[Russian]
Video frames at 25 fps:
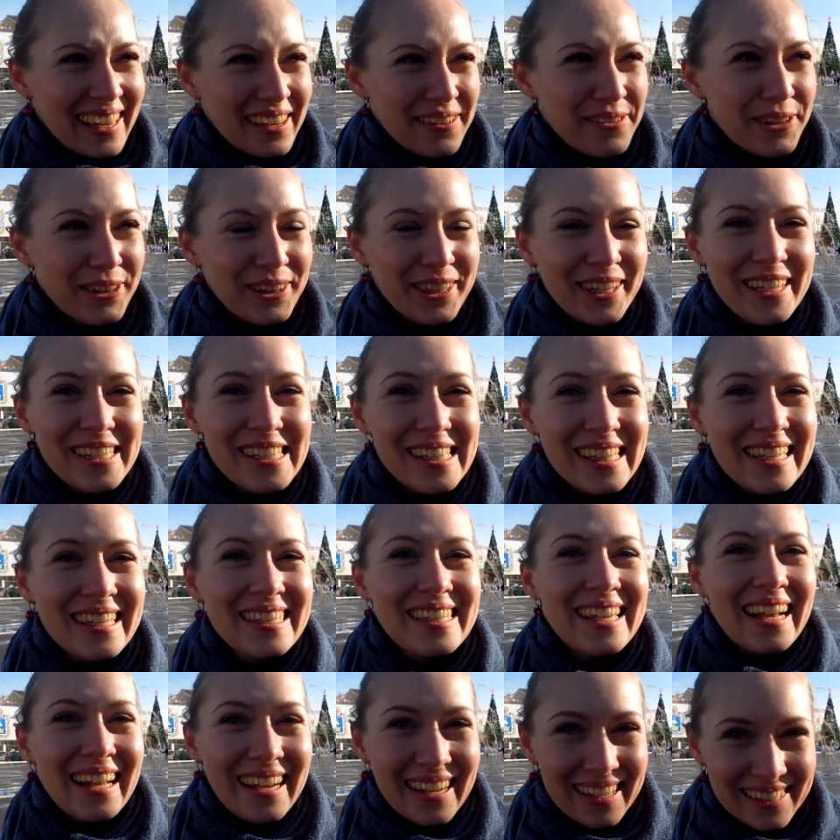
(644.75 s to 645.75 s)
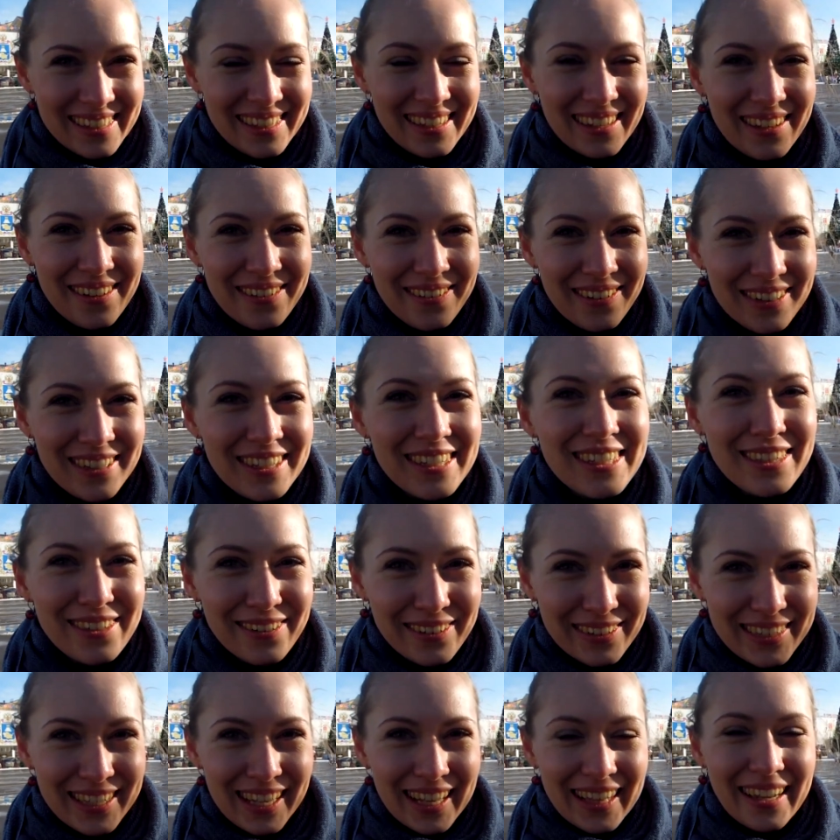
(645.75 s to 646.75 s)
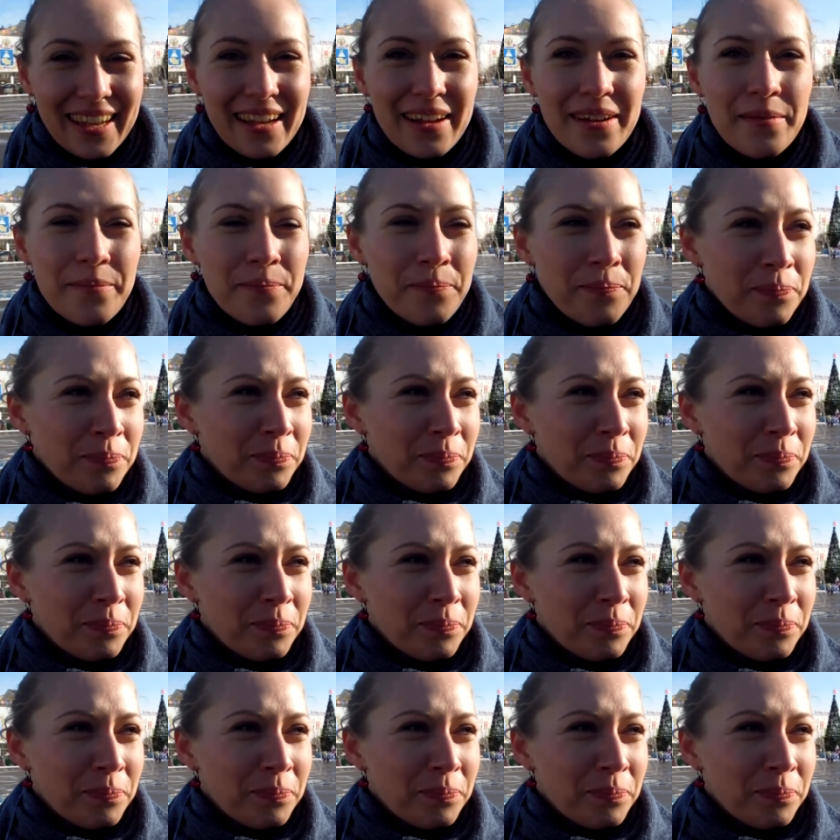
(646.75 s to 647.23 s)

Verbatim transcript: И вот если залезть на него действительно